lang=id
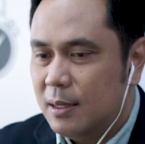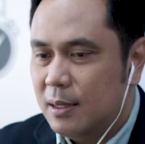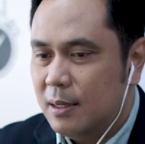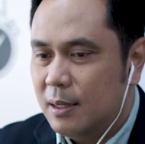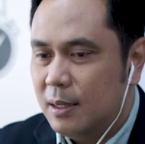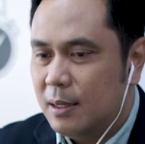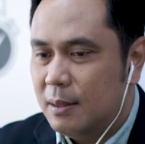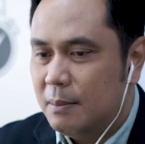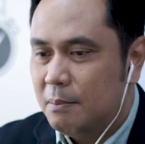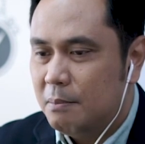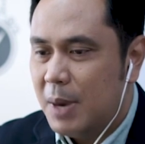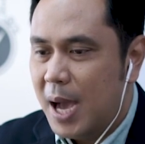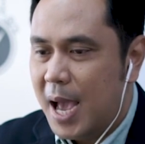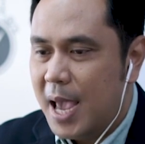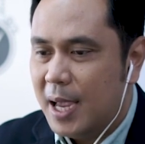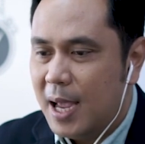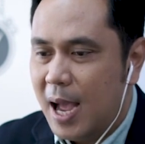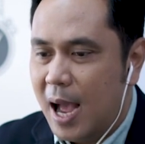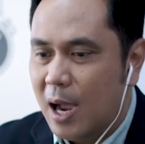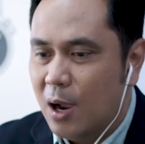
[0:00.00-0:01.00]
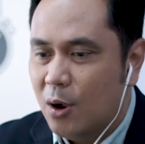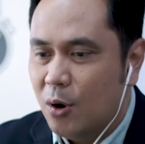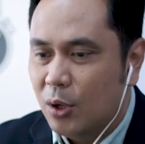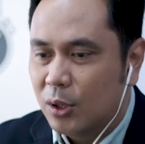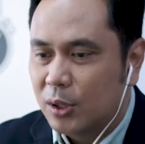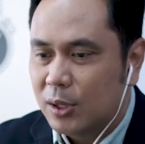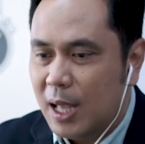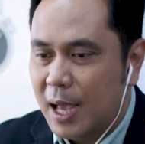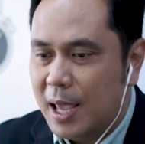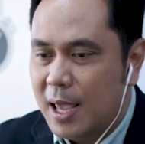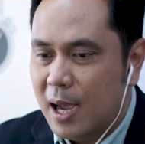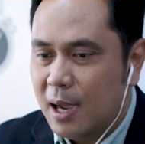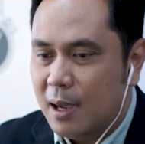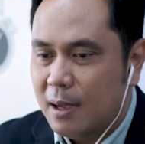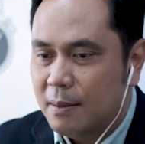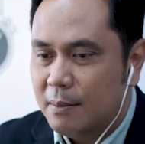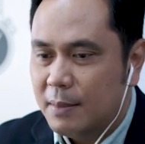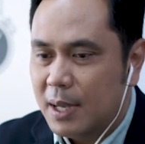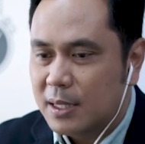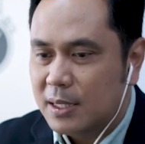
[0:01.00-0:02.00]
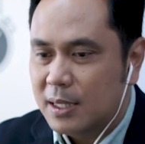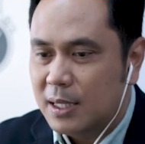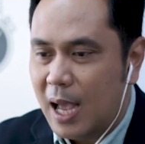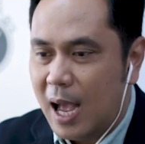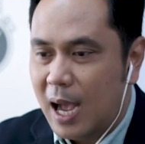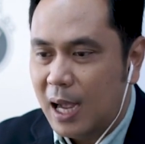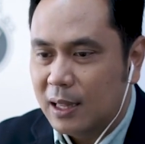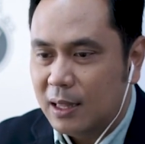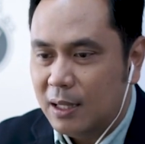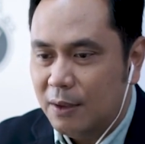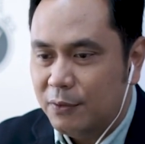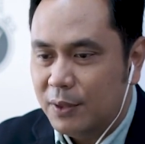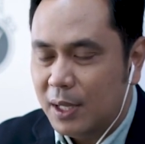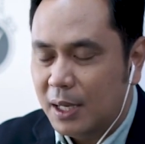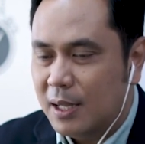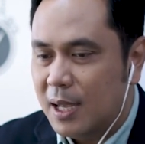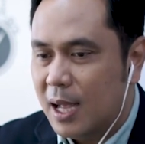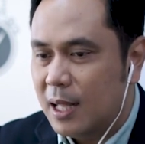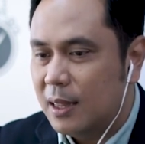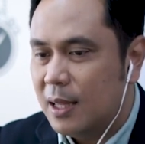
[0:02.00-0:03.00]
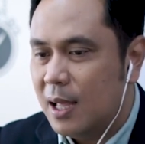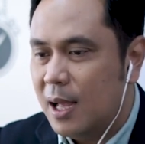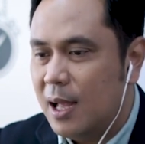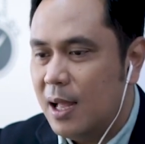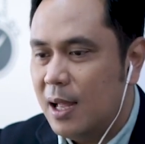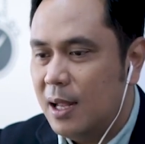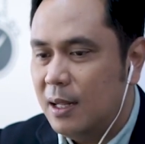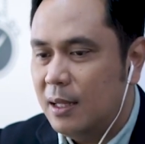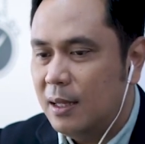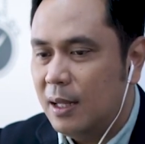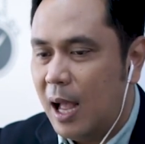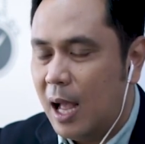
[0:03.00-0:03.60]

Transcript: eh, baik anggota yang masih aktif ternyata